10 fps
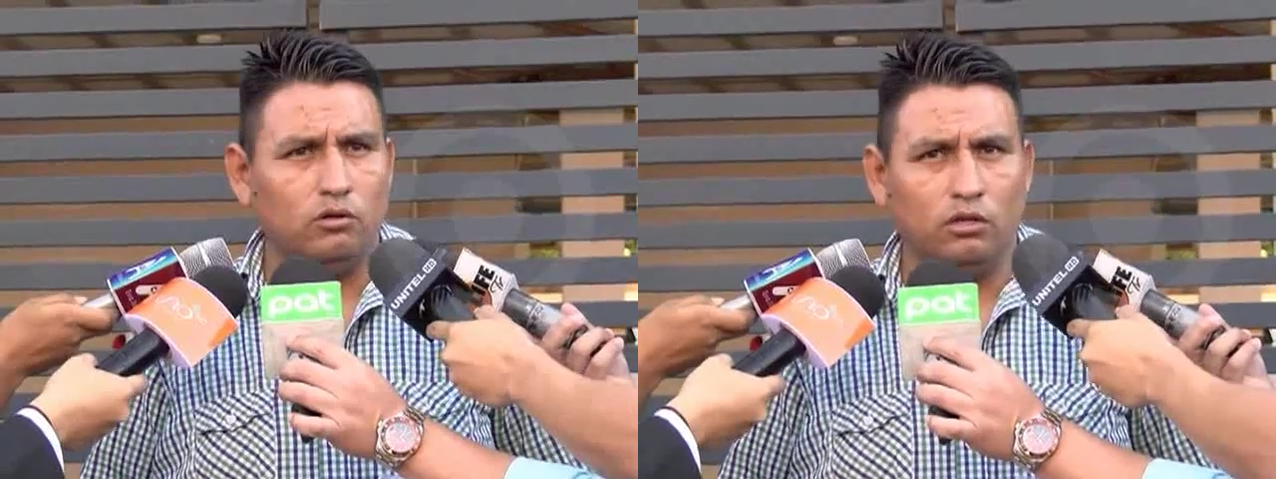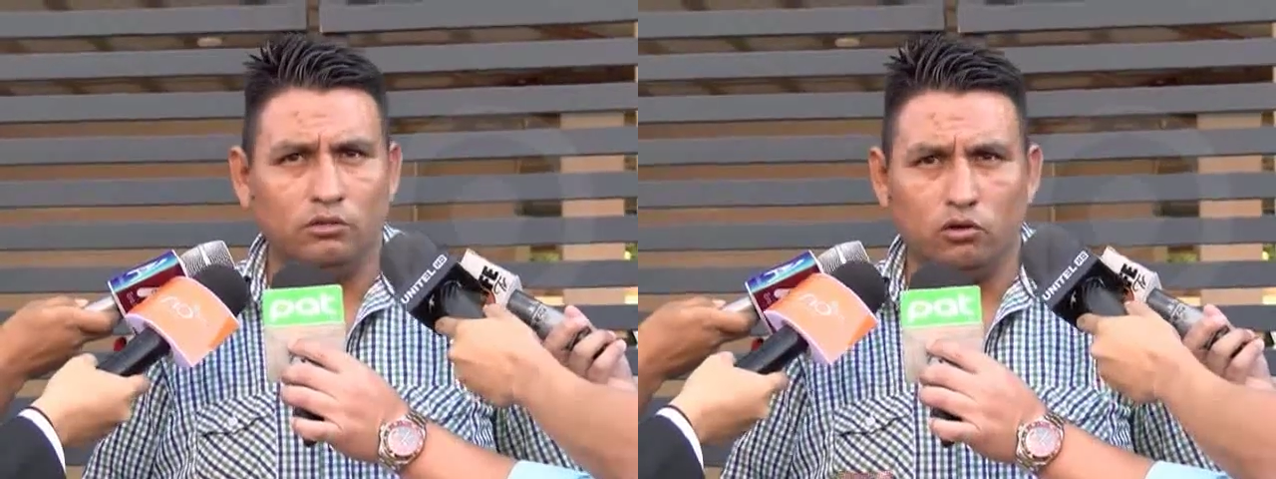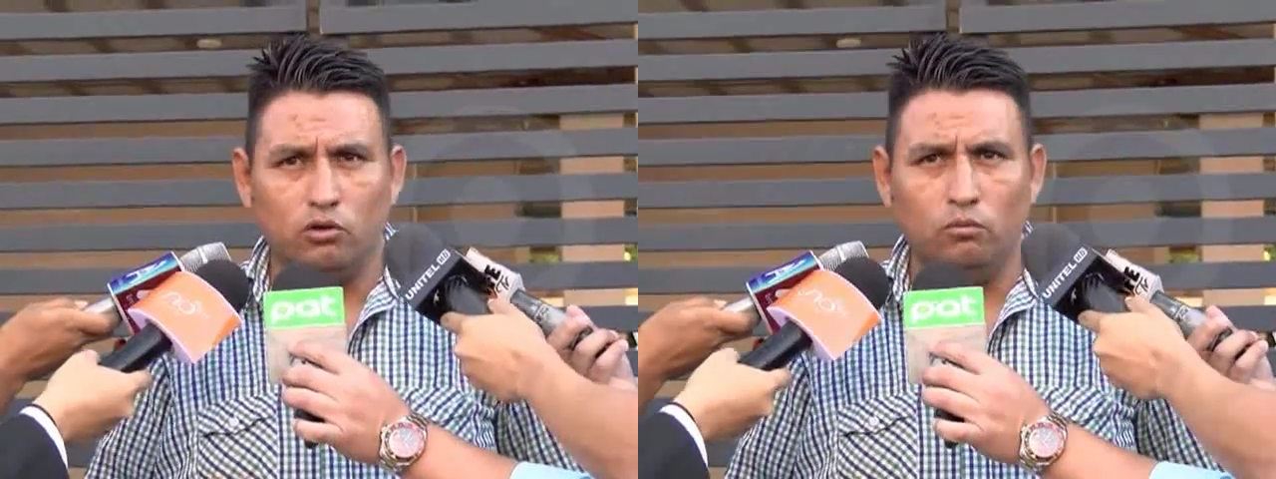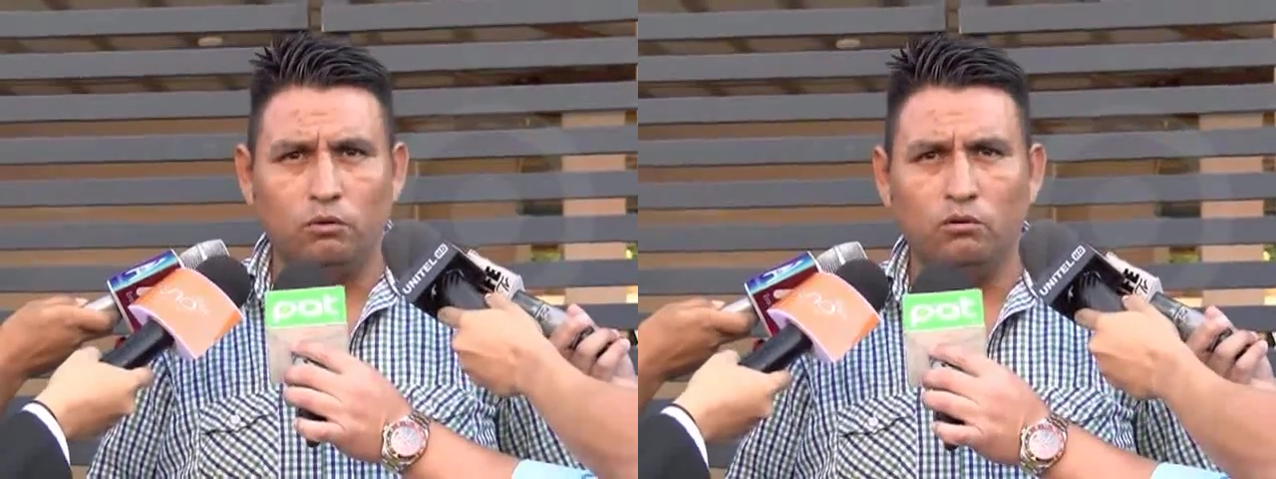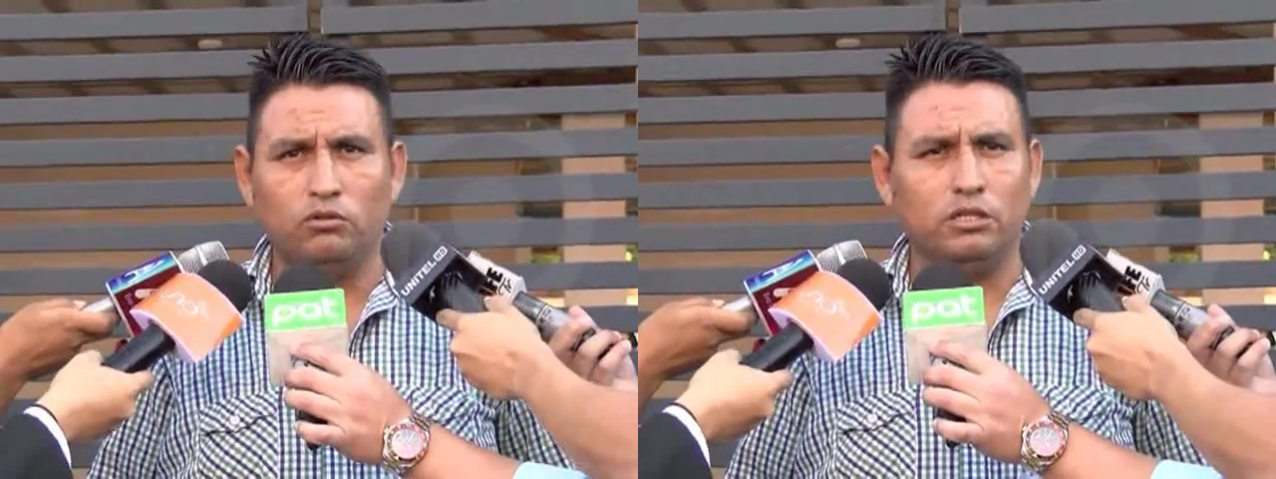en todos los
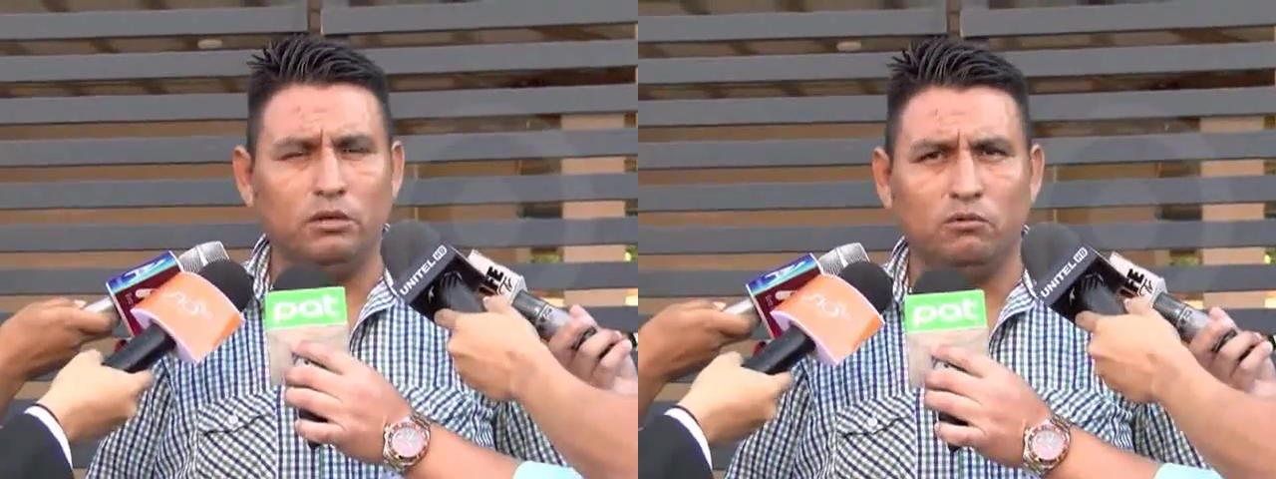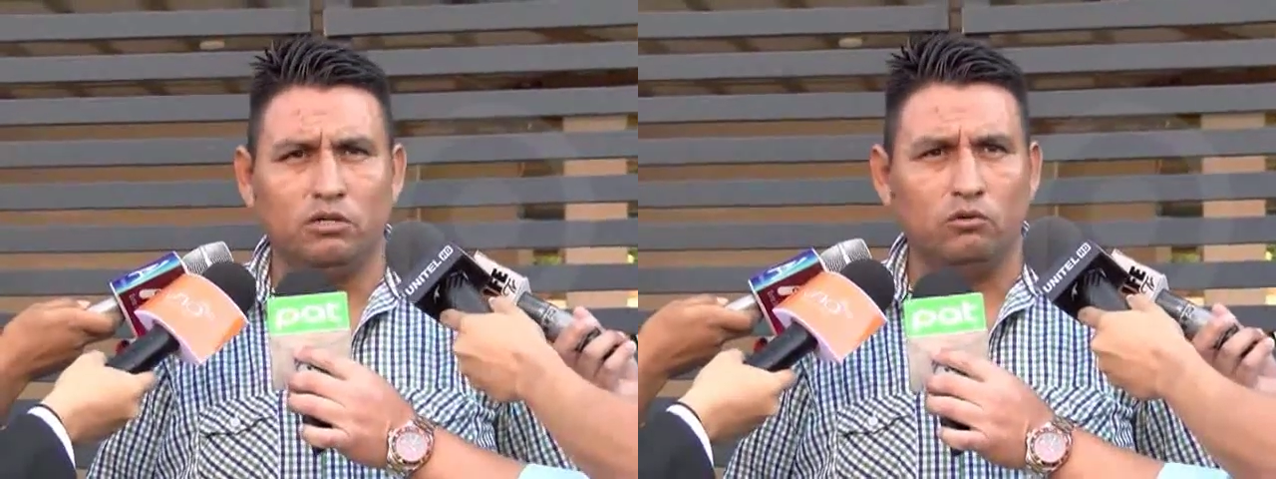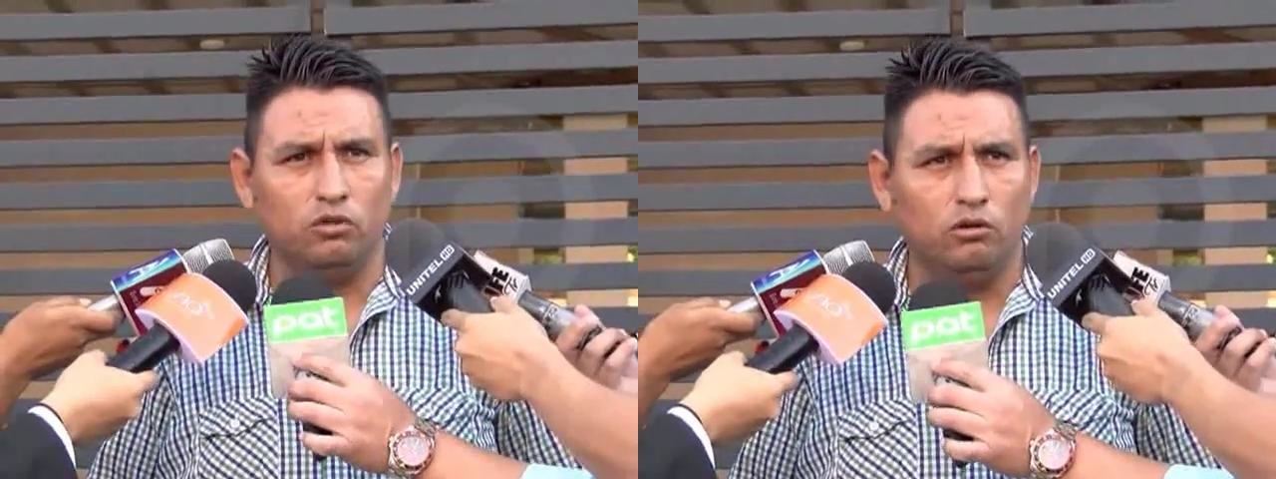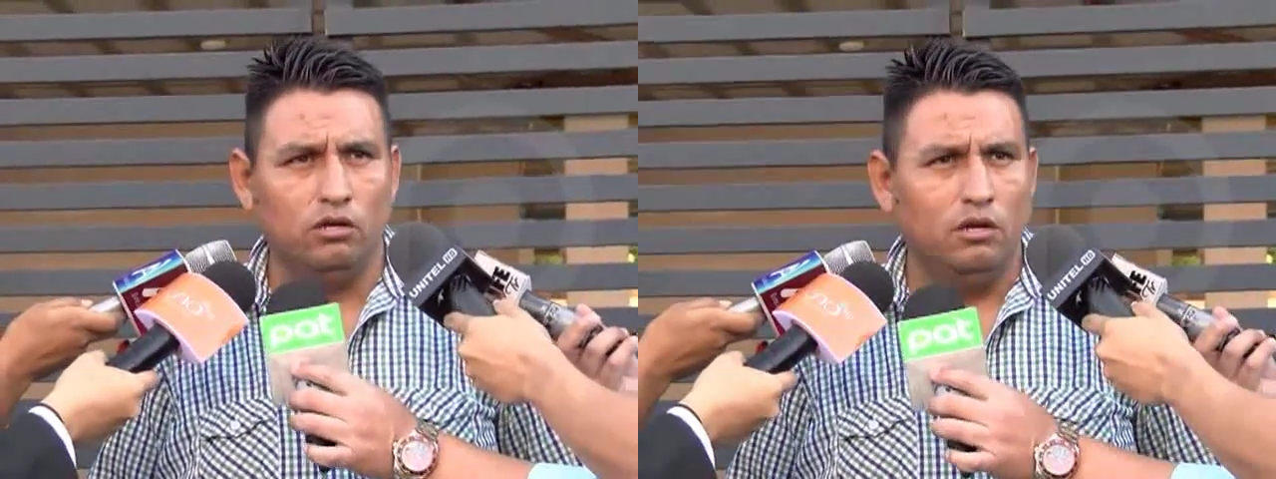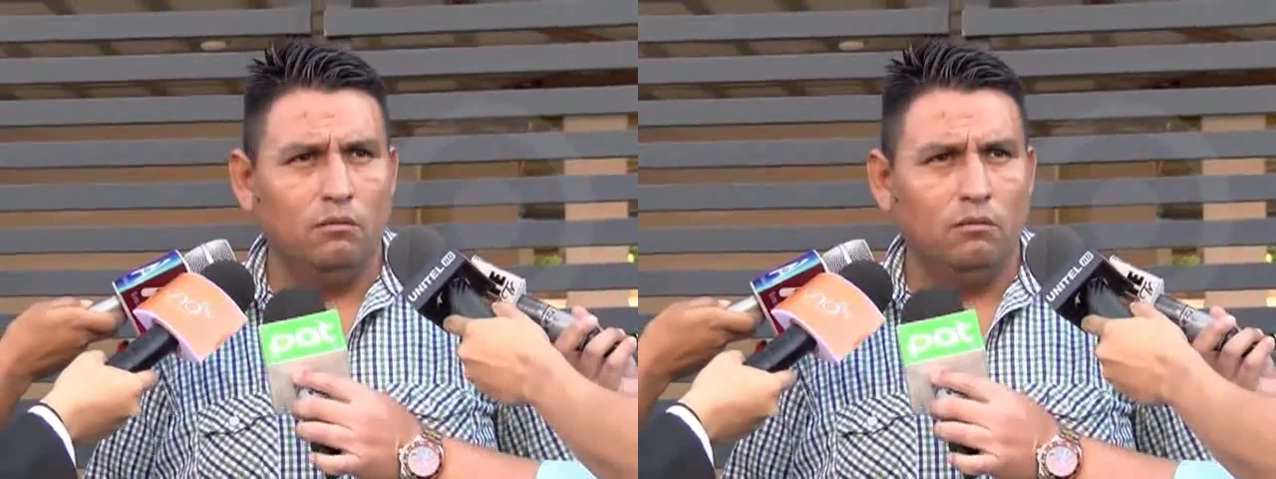pueblos, tenemos reunión